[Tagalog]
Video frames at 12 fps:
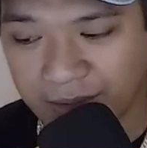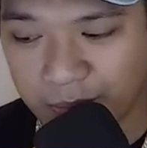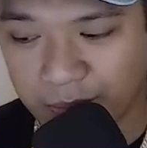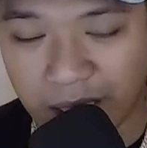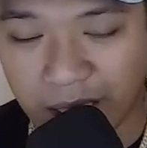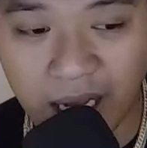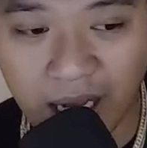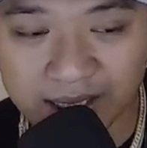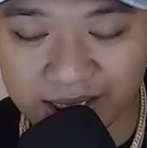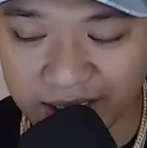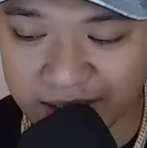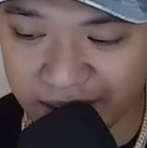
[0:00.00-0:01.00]
baka
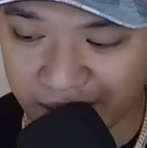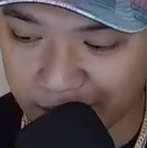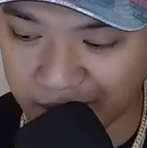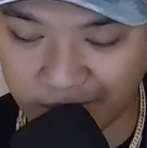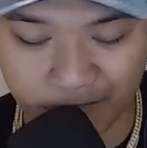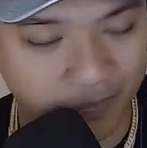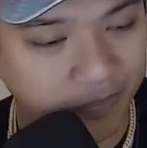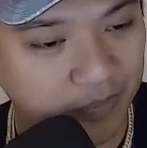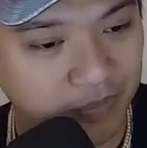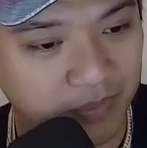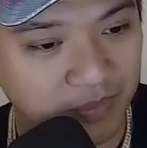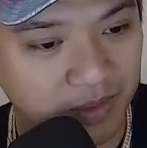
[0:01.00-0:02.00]
asindera
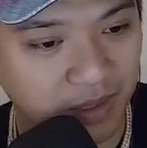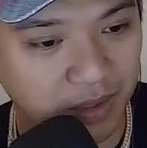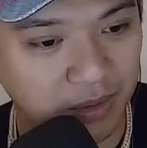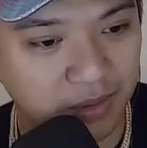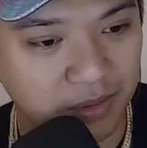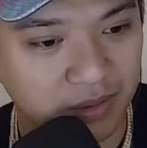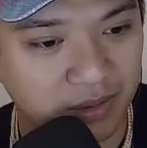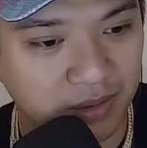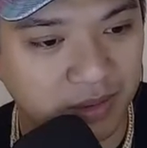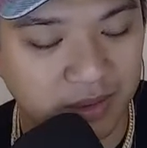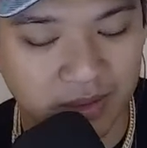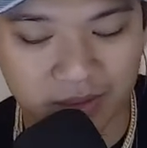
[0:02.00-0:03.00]
ano,
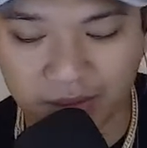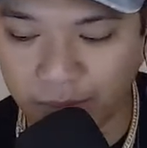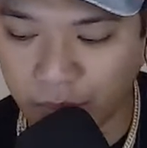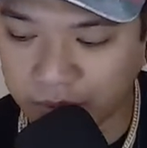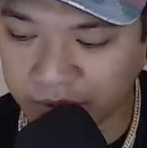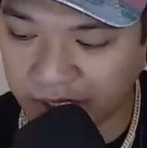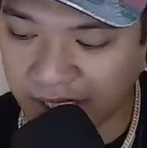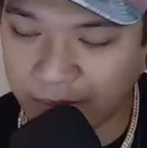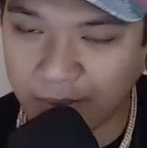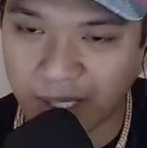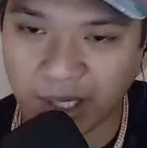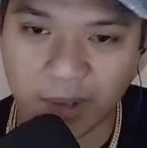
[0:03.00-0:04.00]
puro yabang.